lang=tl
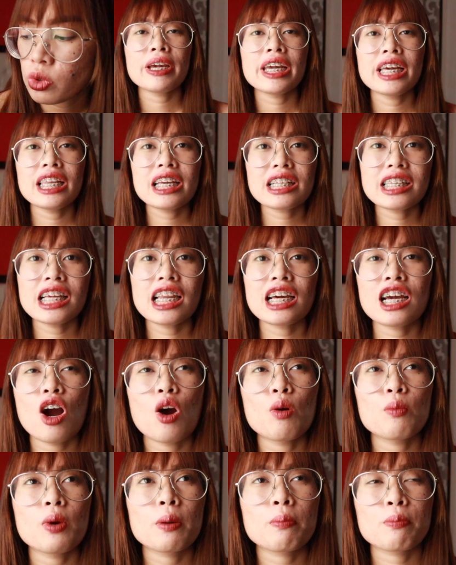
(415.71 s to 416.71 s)
Mahilig talaga
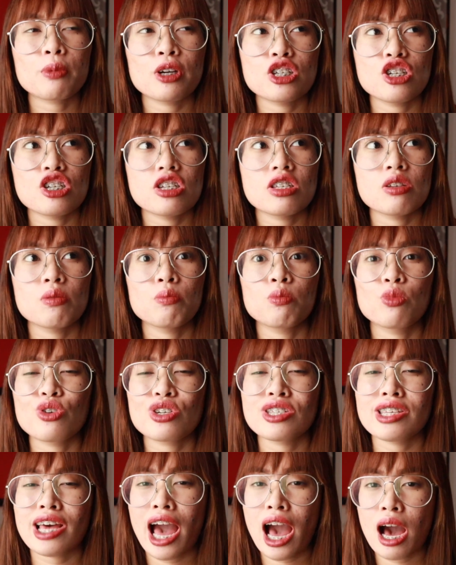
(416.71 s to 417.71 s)
ako mag-purchase ng
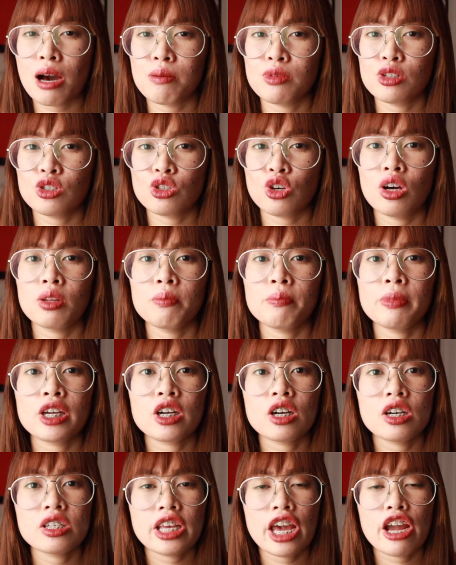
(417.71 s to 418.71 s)
book sa Amazon
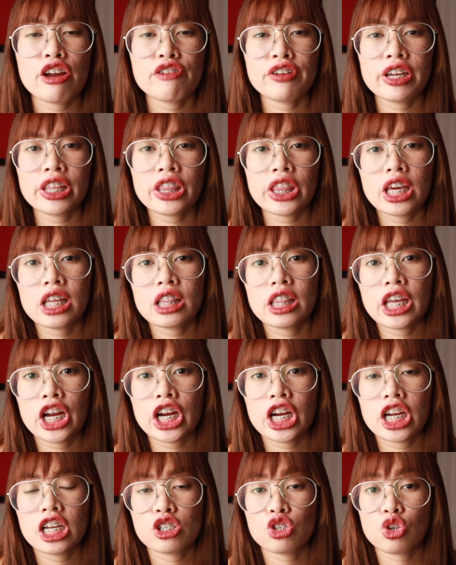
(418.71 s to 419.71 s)
because everything
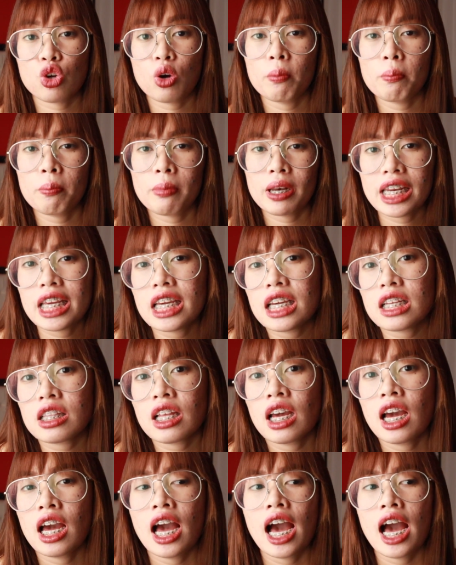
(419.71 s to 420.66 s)
there is complete.